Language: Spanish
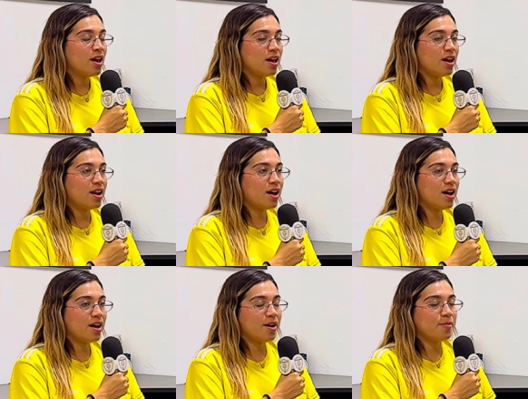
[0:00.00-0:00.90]

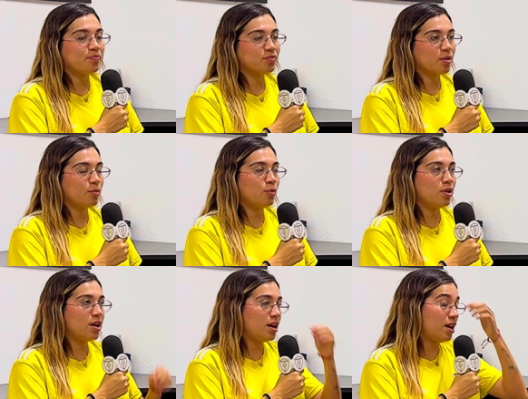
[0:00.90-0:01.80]
era
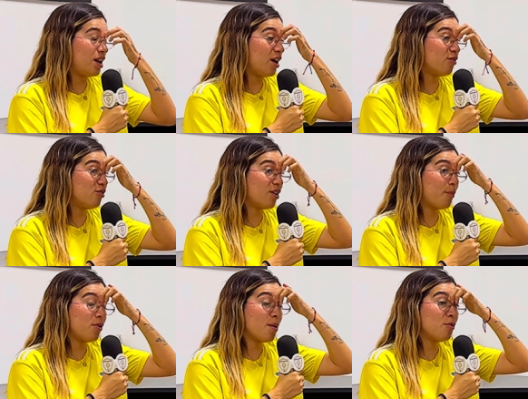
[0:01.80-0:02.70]
muy lejos lo que
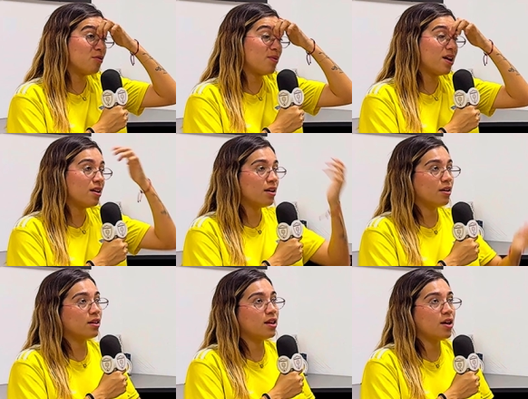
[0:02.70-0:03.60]
podíamos ver
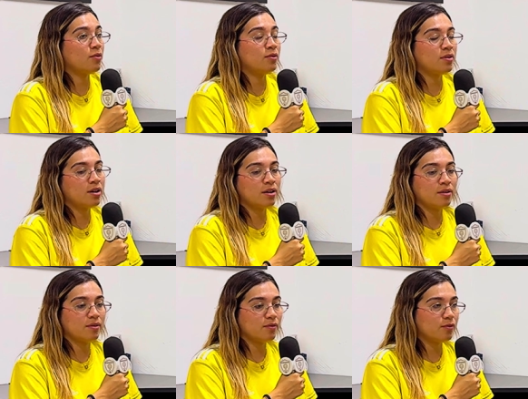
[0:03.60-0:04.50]
de
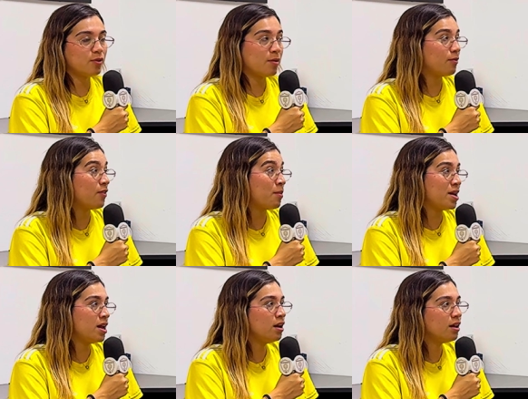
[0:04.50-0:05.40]
un
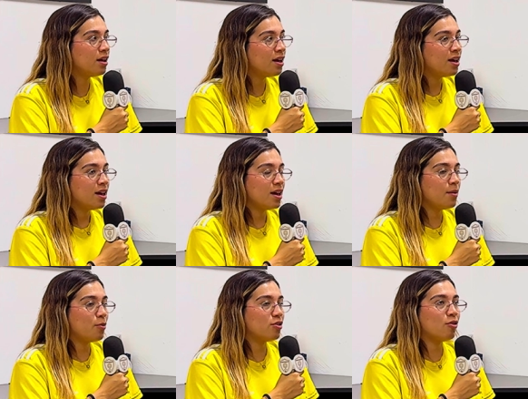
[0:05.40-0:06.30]
femenil y
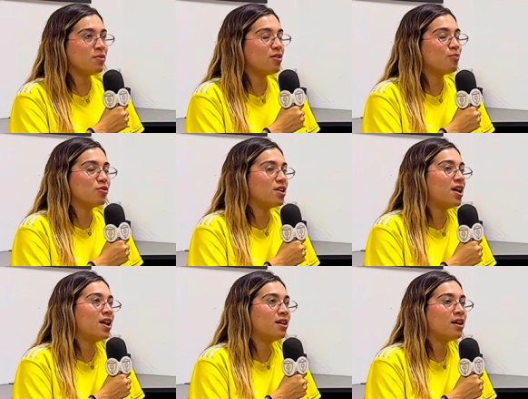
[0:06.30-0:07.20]
pues lo mío pues
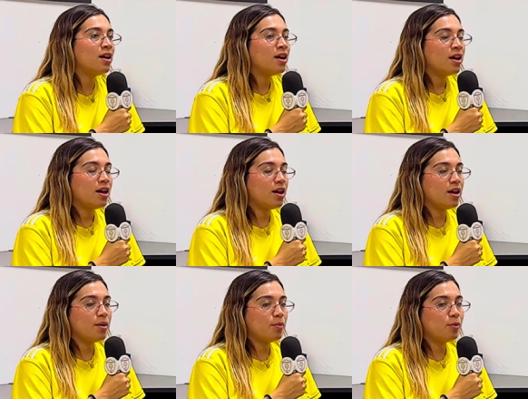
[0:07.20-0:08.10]
eran
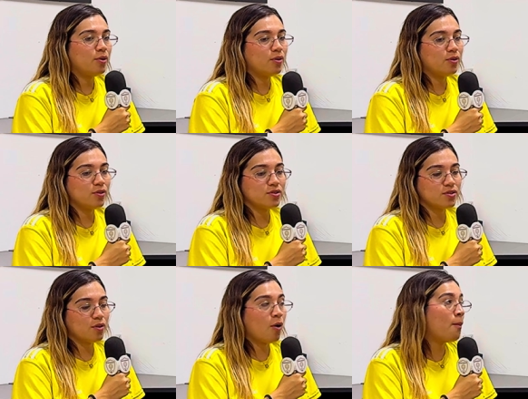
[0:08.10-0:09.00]
eh,
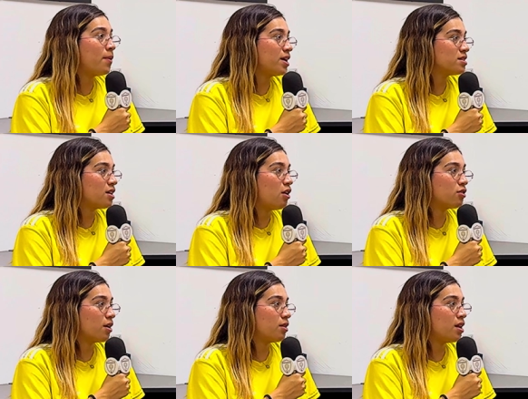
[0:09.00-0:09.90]
puros hombres a los
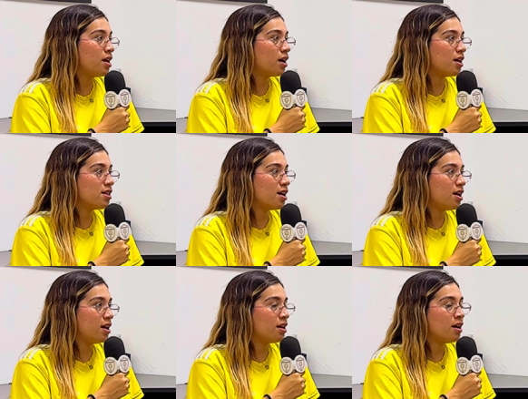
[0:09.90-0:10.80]
que tenía que
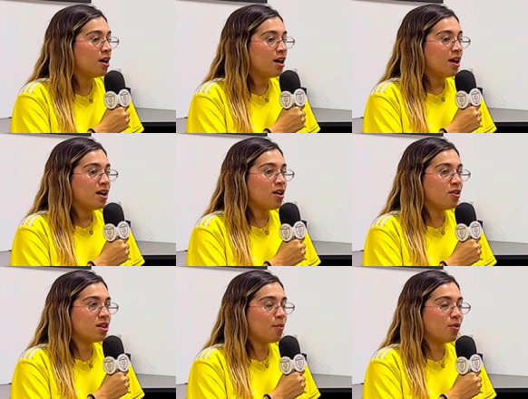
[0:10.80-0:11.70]
seguir. Y
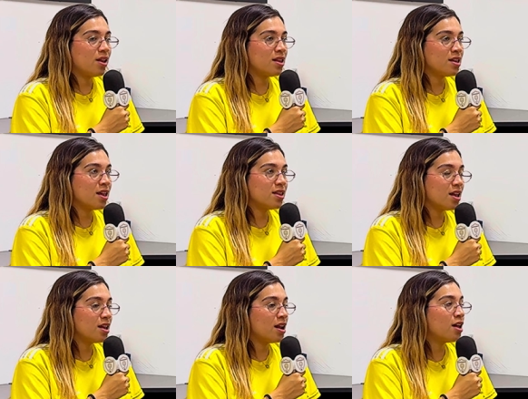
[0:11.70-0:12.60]
ahorita pues las niñas ya
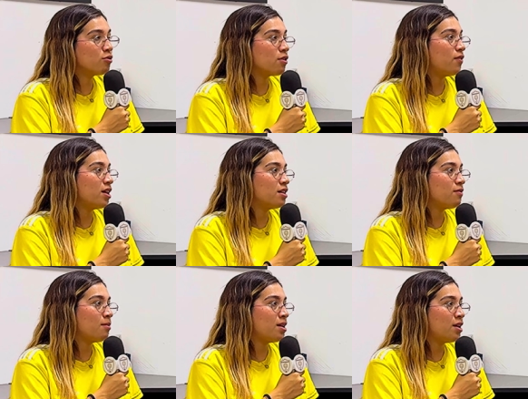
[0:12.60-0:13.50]
tienen a sus referentes
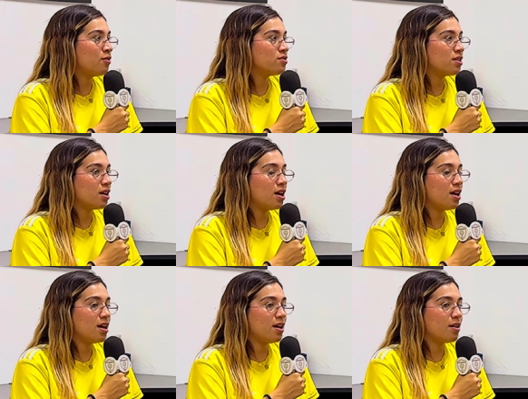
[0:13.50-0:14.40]
femeninos.
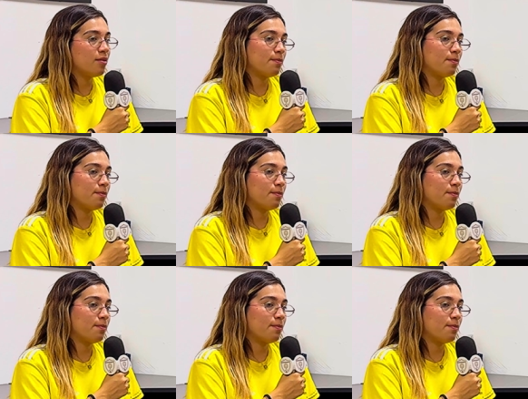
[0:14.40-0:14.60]
Eh,